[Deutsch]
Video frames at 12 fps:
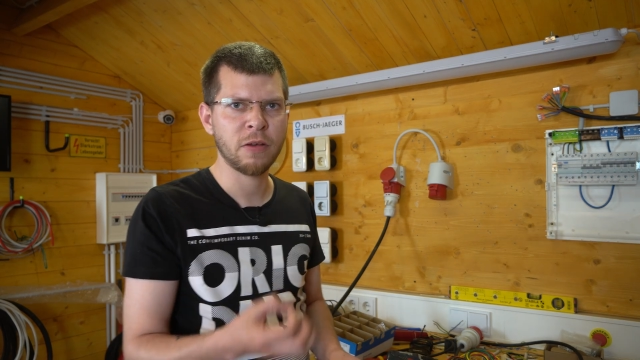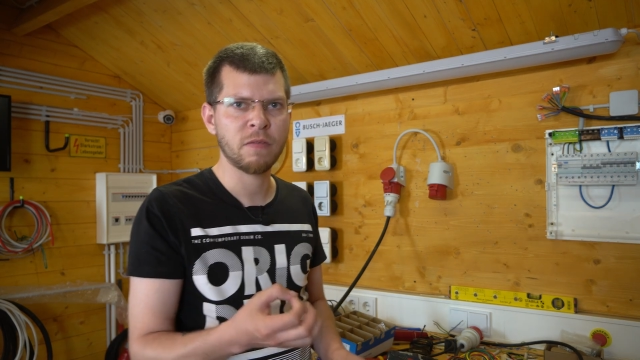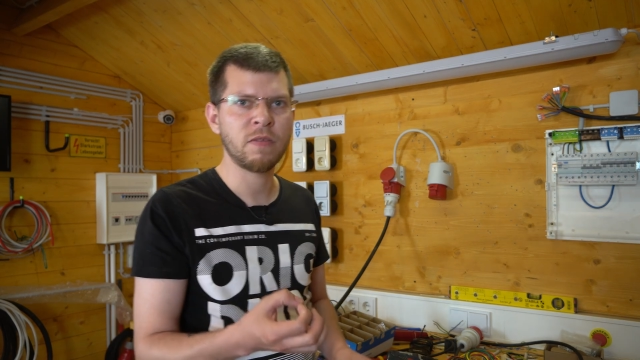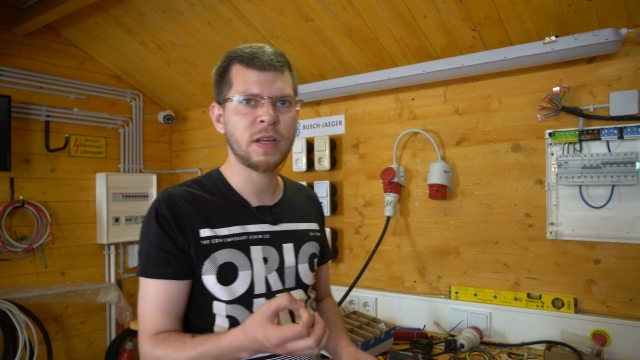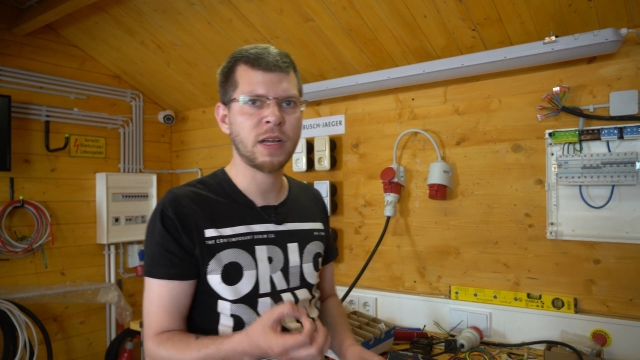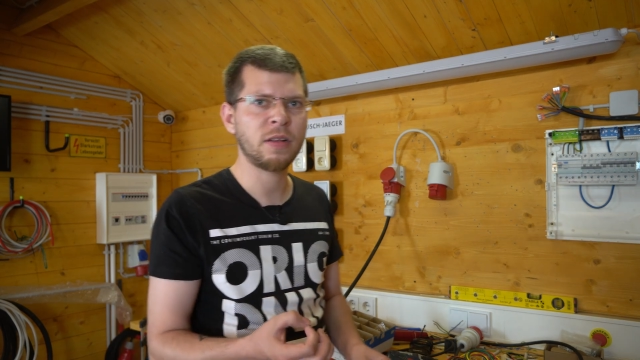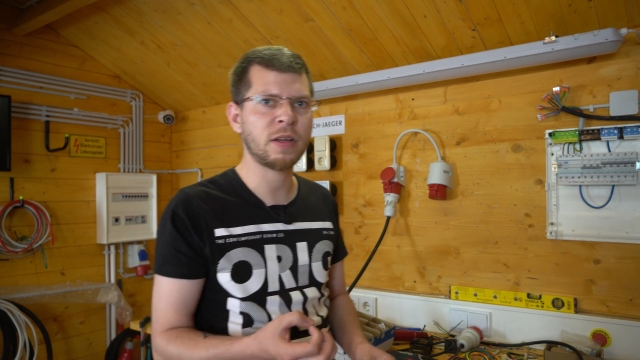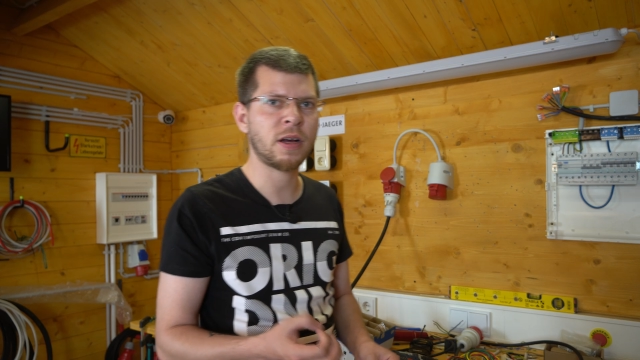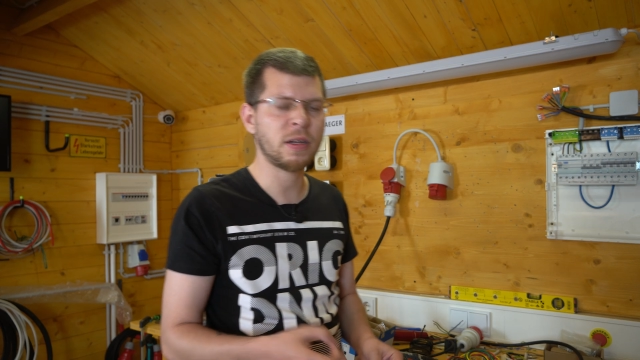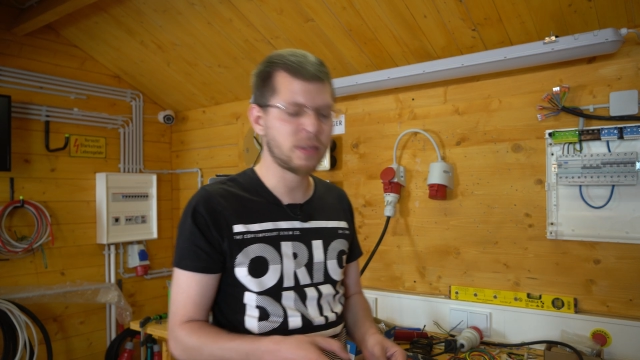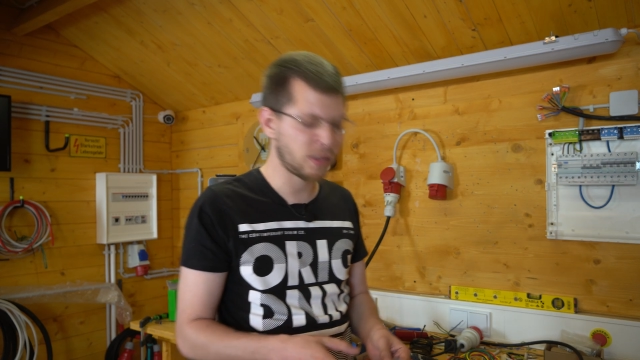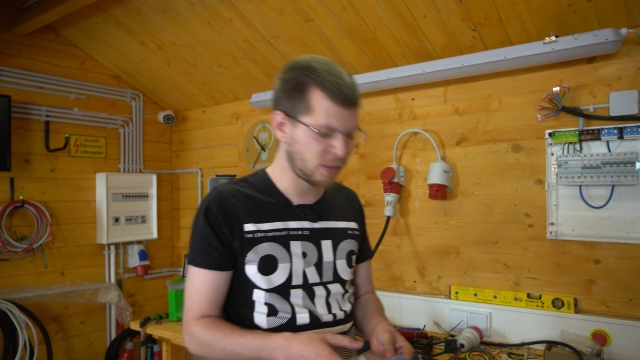wie der
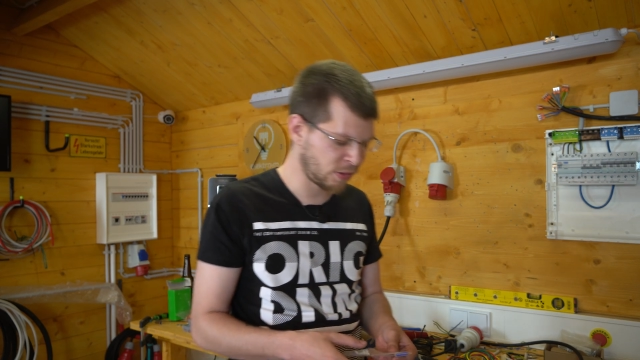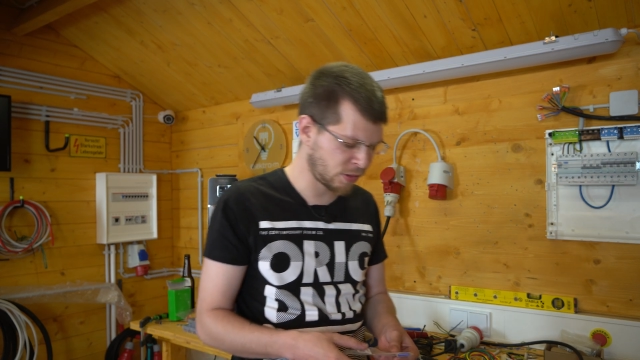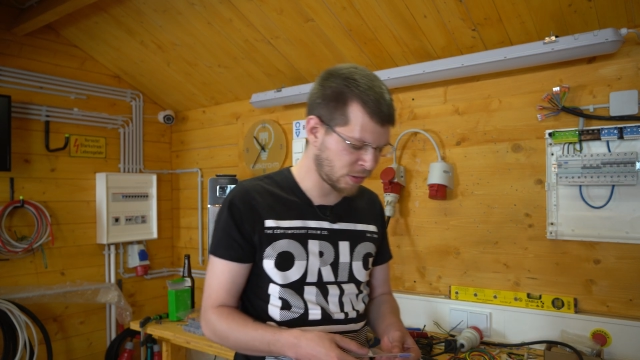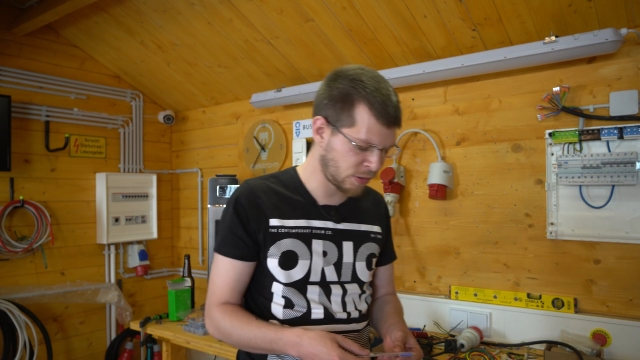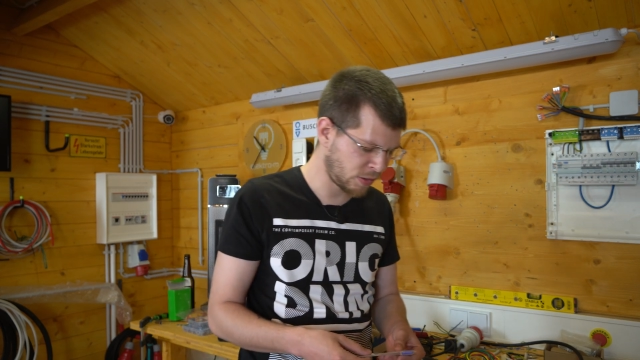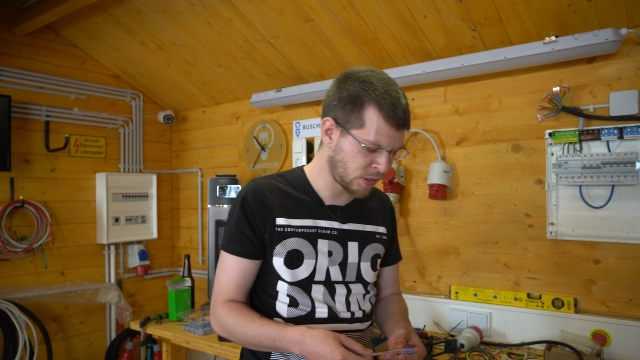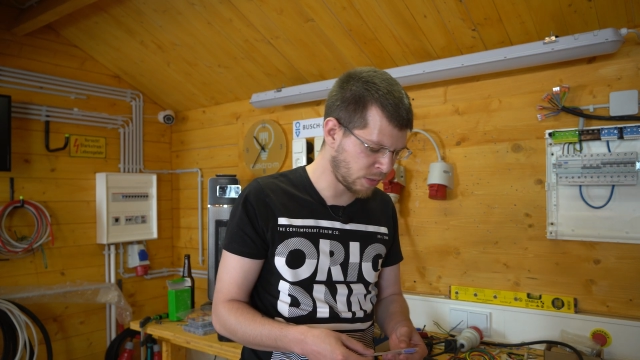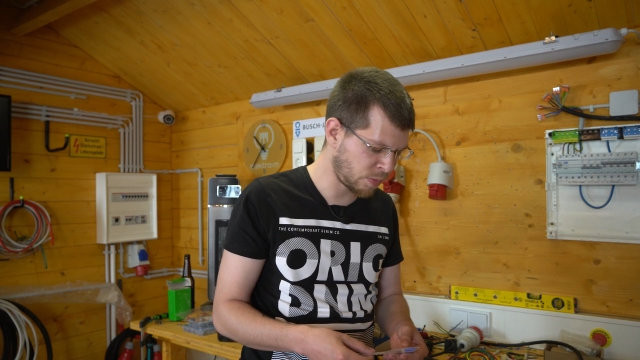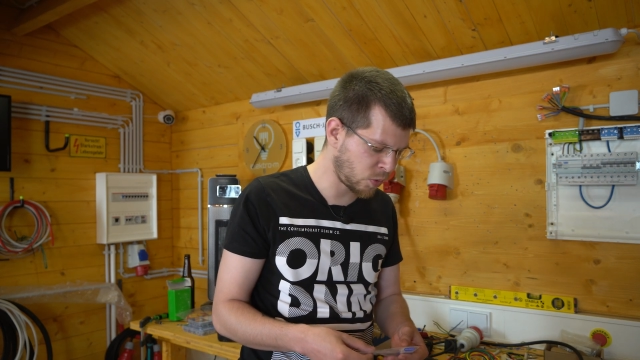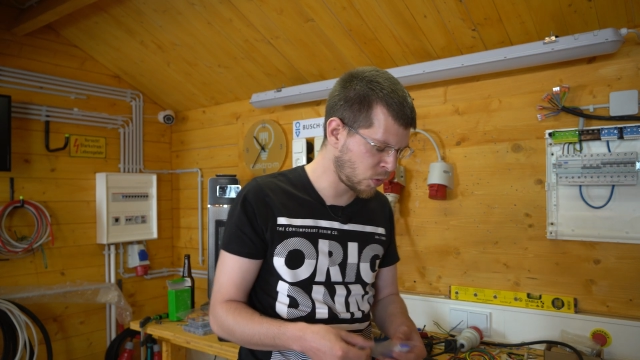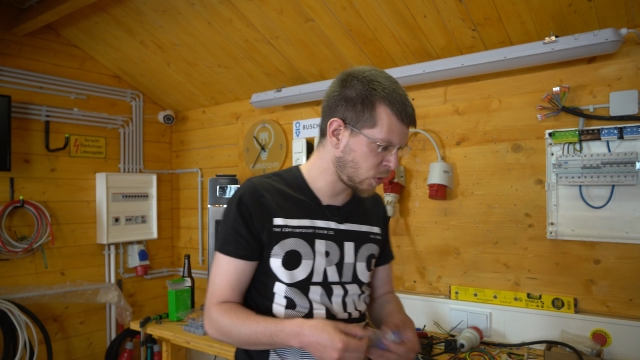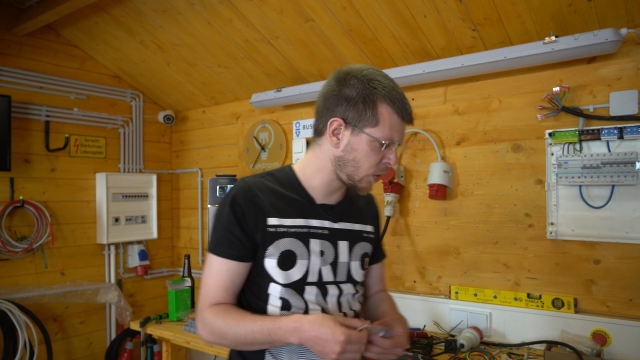Draht da innen drin kaputt